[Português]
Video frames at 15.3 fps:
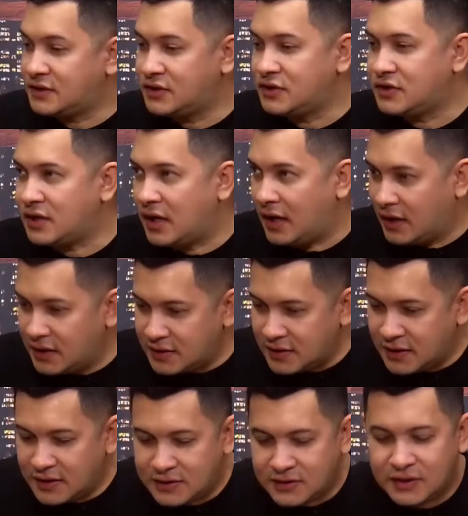da, gente, an,
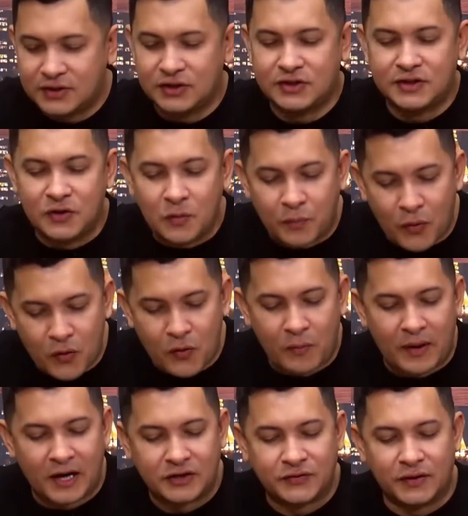antes da gente ir um pouco
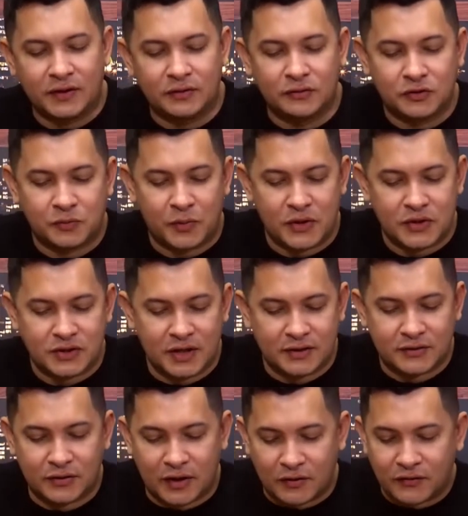mais falando dos
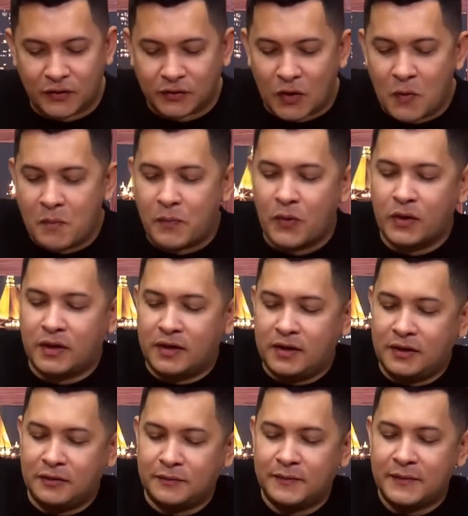projetos, eu quero voltar um
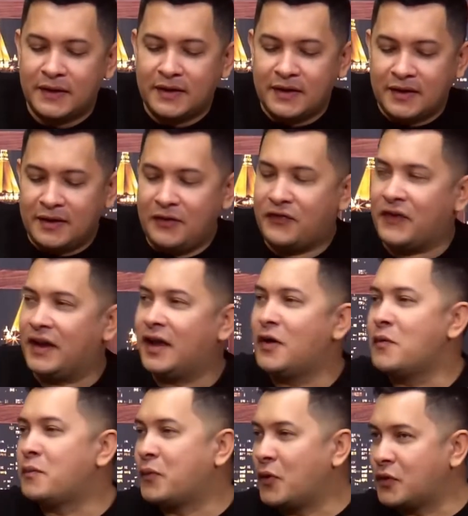pouquinho e falar
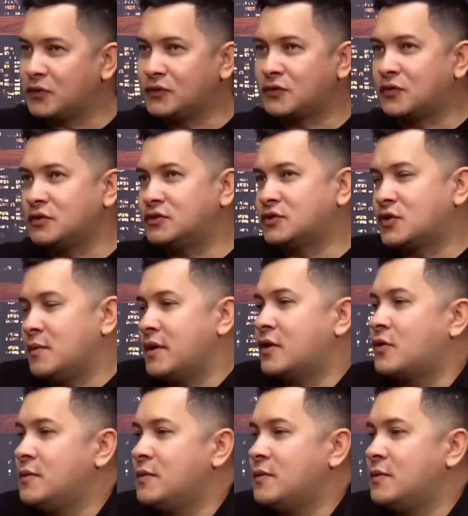um pouco do, de como é